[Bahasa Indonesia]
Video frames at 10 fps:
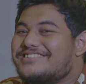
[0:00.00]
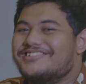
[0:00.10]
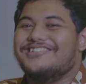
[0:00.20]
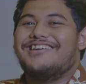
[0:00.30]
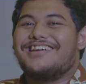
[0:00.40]

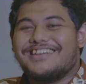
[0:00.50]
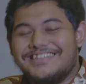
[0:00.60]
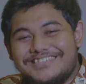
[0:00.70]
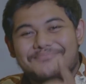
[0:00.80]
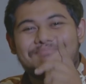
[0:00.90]
Tuh,
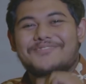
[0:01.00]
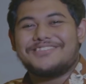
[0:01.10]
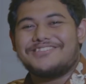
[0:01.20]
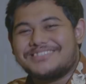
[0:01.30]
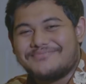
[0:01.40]
dijemput
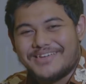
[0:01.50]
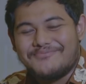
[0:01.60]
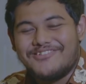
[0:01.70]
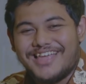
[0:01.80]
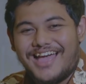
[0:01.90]
coba sama
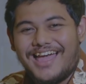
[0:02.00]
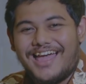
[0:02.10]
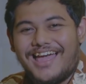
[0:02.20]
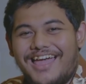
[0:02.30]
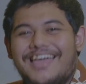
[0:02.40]
ibunya.
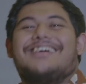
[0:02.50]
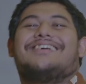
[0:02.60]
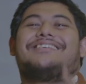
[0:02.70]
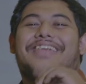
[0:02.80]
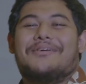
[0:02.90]

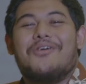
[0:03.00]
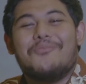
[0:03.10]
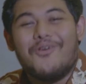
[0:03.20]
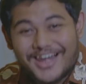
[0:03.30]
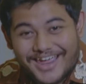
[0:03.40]
Demo
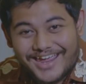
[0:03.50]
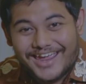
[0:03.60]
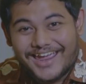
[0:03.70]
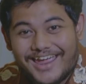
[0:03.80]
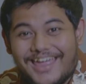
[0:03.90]

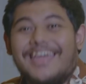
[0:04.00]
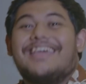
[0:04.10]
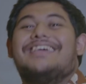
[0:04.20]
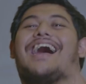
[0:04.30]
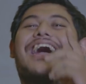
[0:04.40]
boleh,
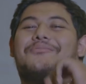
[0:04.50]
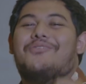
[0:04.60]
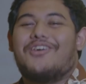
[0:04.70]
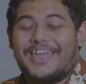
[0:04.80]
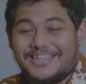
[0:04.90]
yang nggak
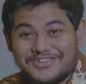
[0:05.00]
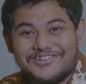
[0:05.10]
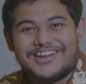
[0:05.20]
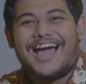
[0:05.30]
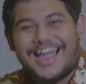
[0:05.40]
boleh itu
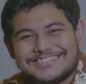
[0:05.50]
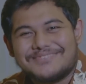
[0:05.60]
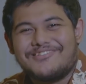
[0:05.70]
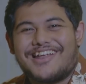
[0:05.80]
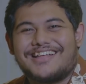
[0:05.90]
durhaka
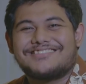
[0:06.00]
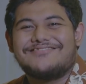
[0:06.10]
sama orang